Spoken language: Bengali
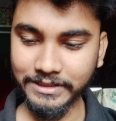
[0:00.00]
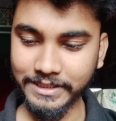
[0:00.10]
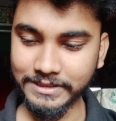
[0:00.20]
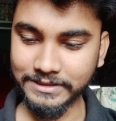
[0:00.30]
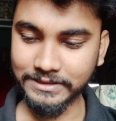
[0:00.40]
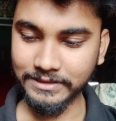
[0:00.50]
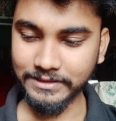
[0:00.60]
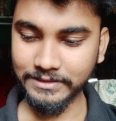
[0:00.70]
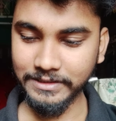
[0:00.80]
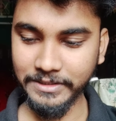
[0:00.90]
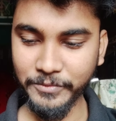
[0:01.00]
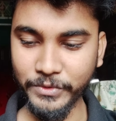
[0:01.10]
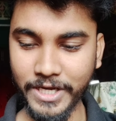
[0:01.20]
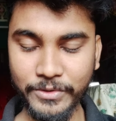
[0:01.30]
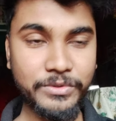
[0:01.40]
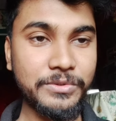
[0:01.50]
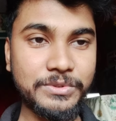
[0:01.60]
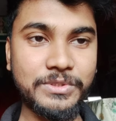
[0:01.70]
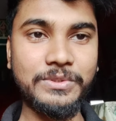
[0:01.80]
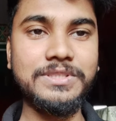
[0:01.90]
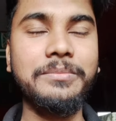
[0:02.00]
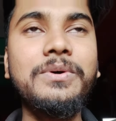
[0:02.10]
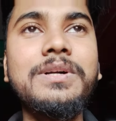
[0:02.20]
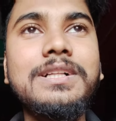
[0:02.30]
তেইশ হ্যাঁ মনে আরও তো ইউজ করেন যাইব